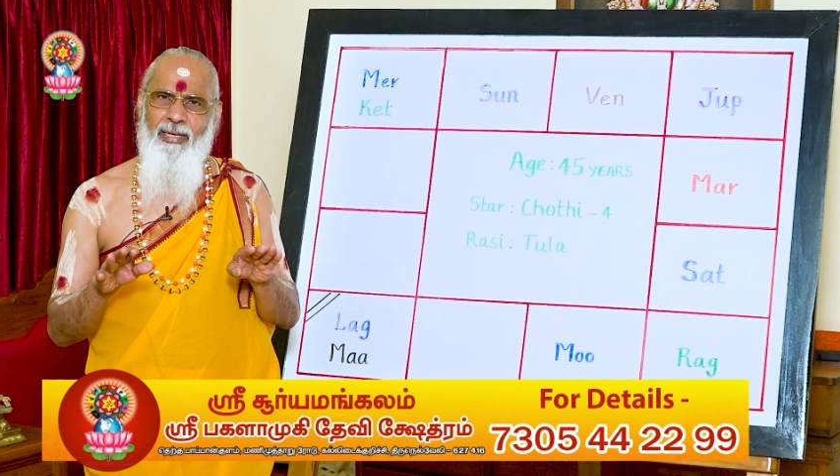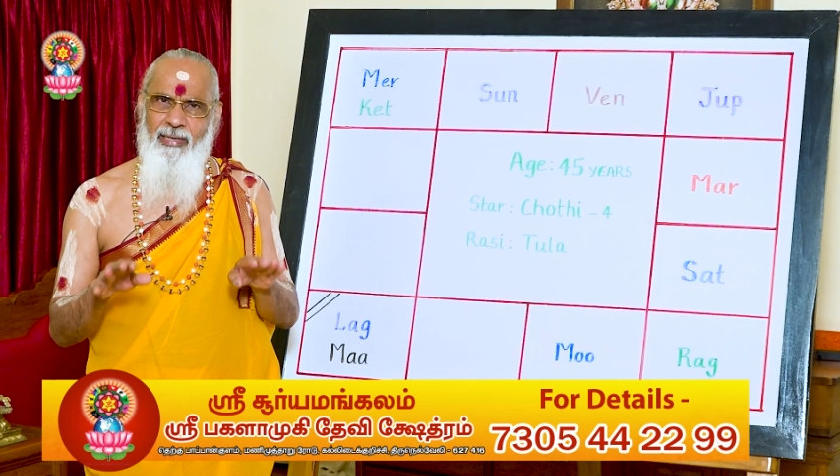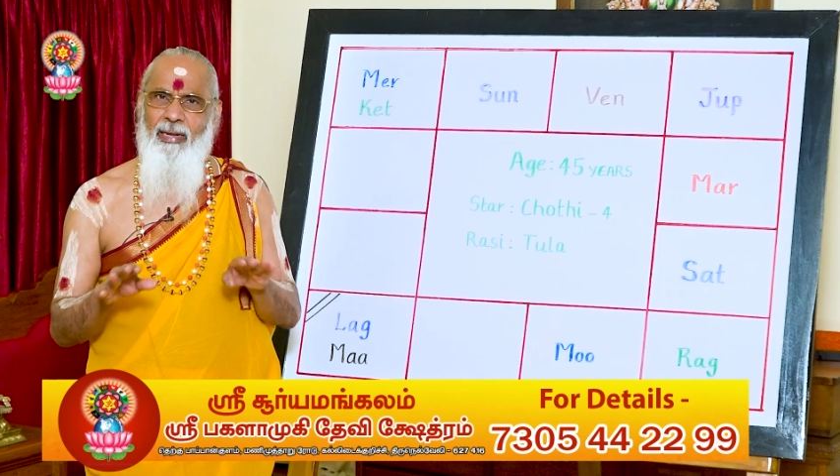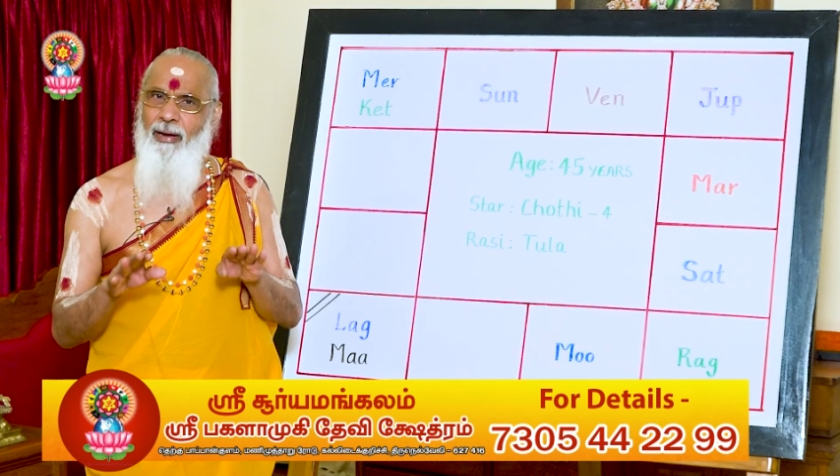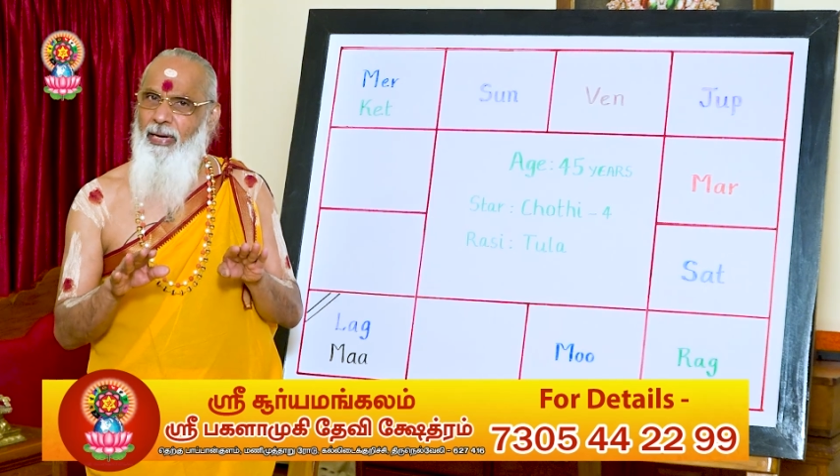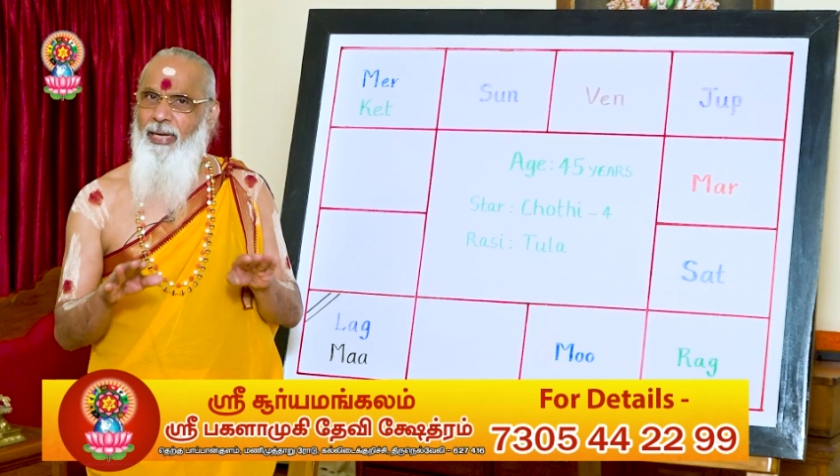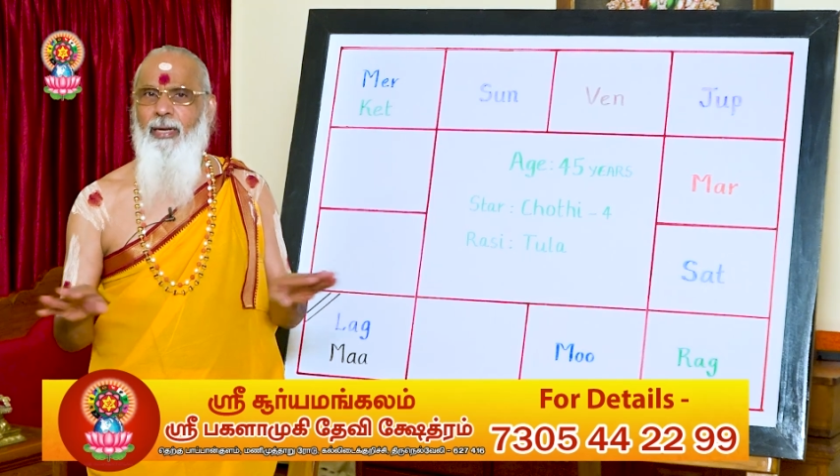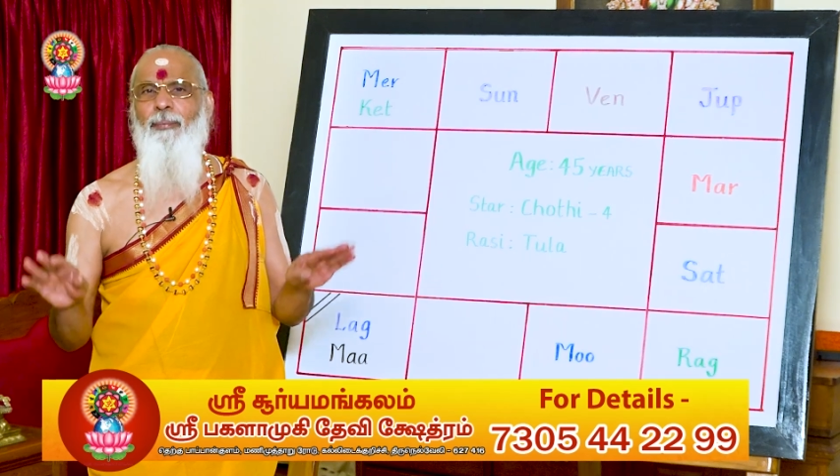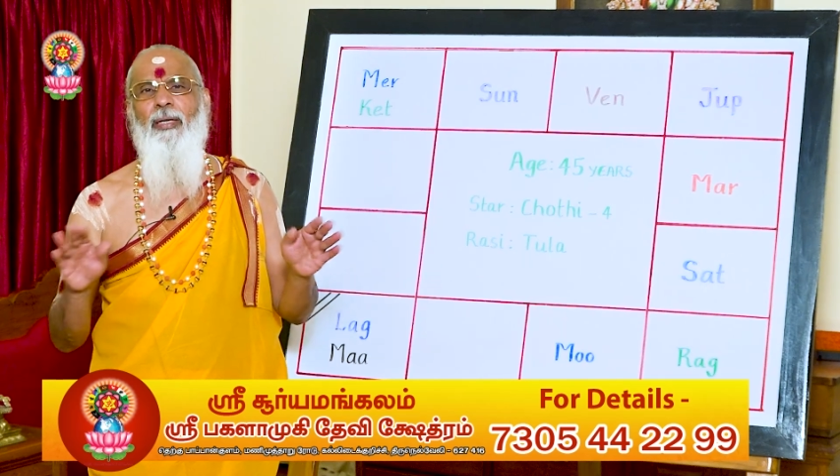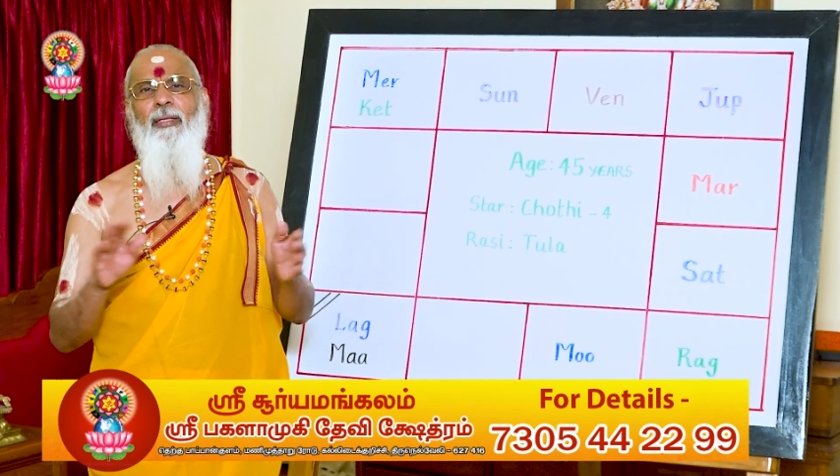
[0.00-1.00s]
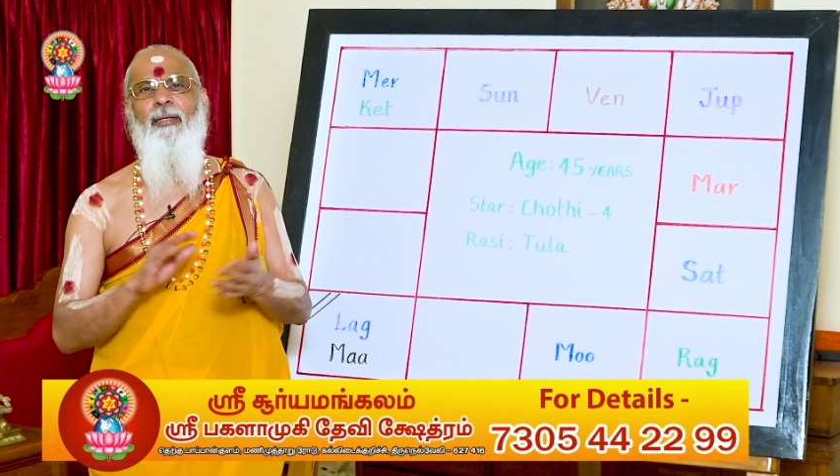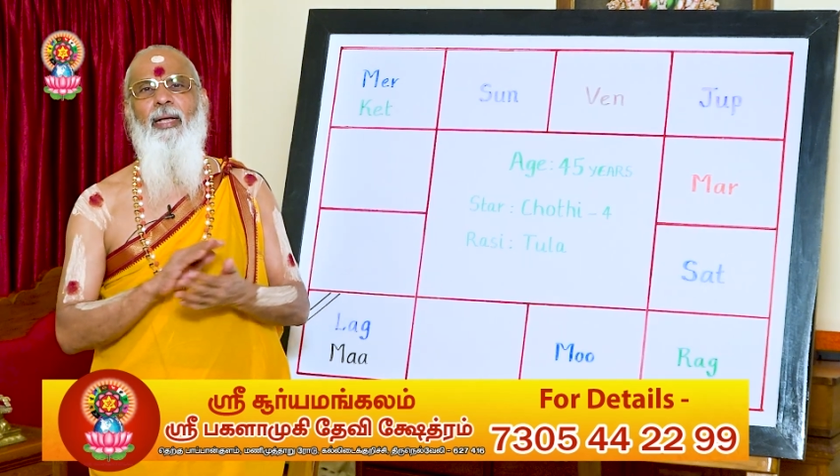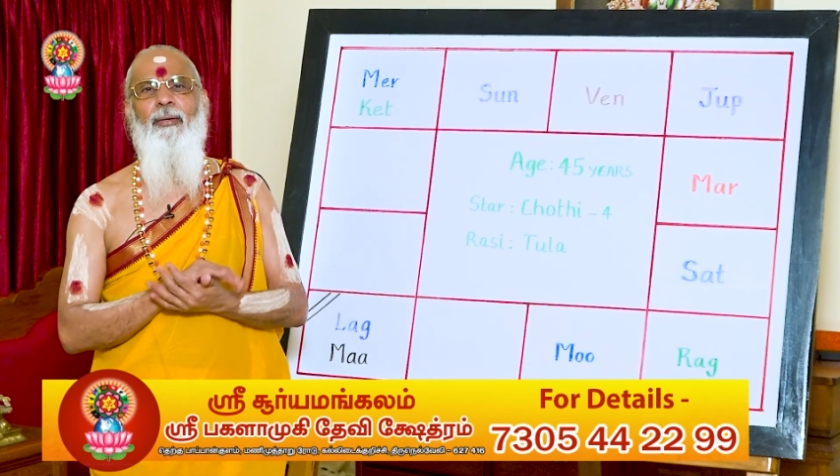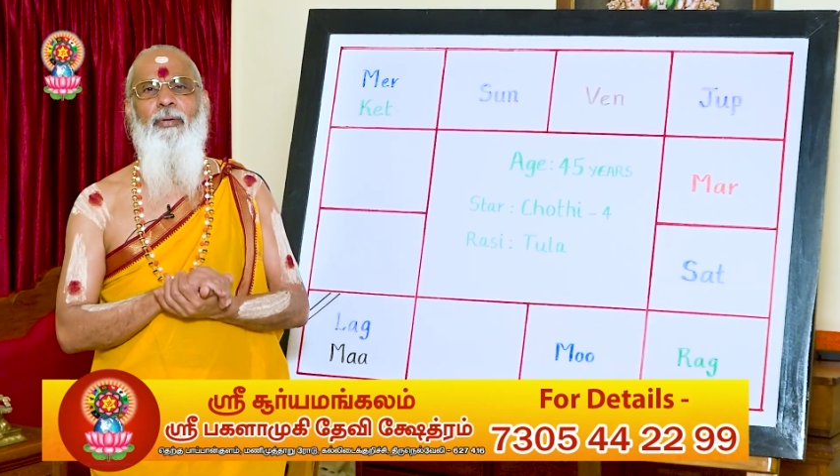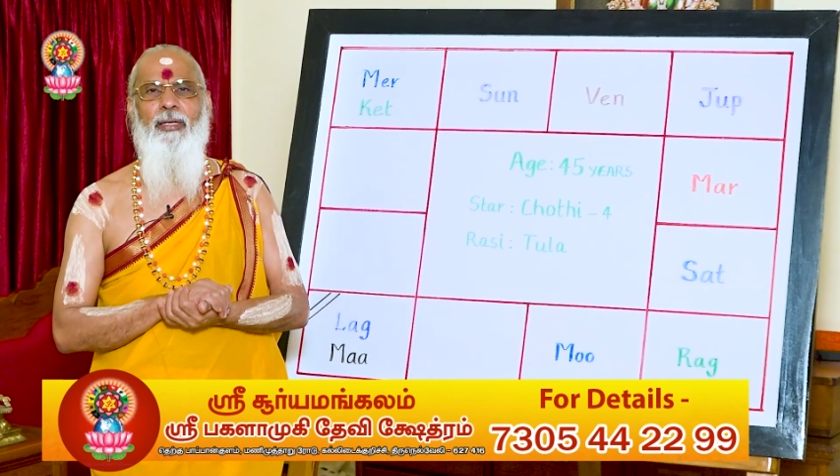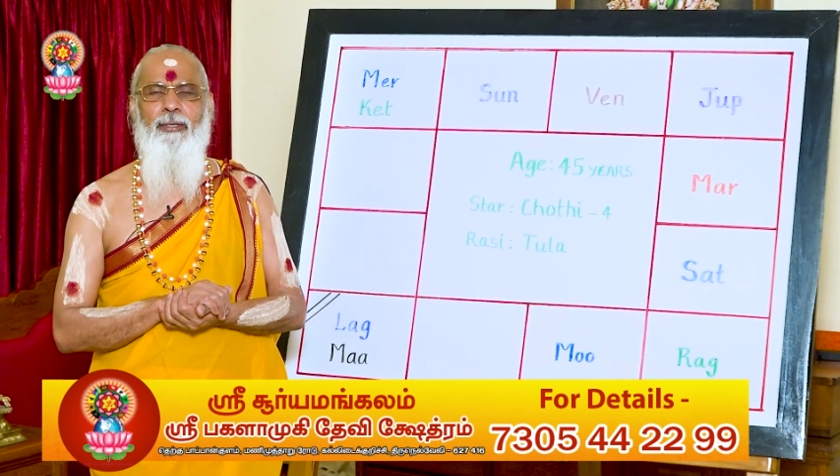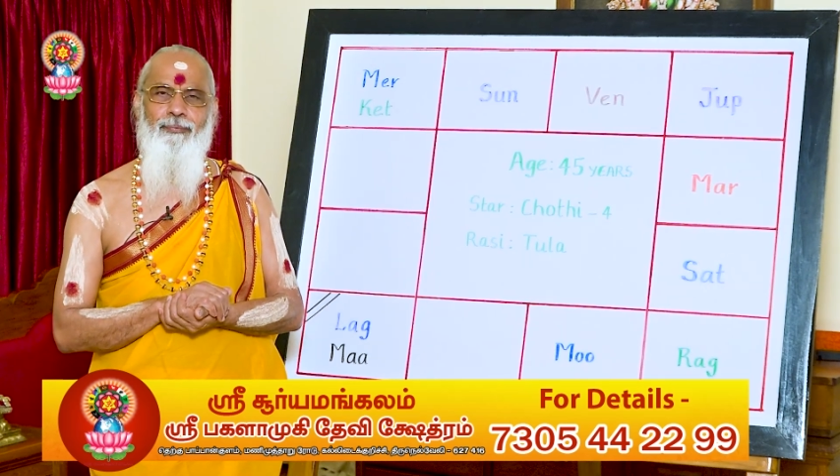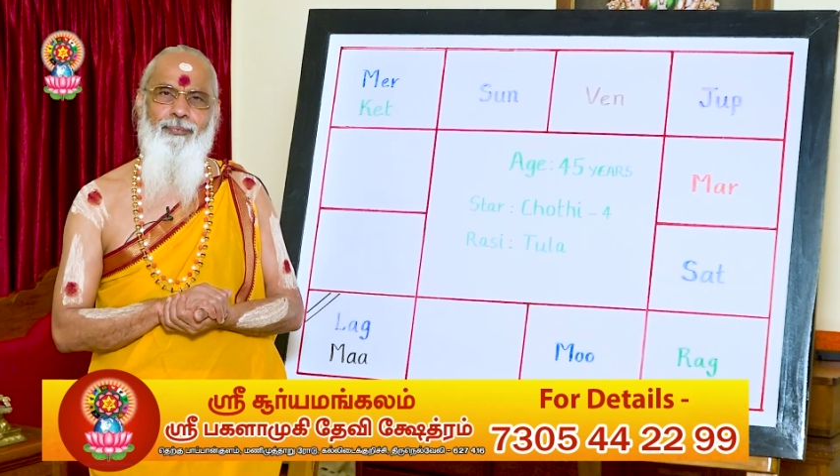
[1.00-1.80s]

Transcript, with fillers: இந்தியாவில் எங்கே பார்த்துருந்தாலும் இருக்குது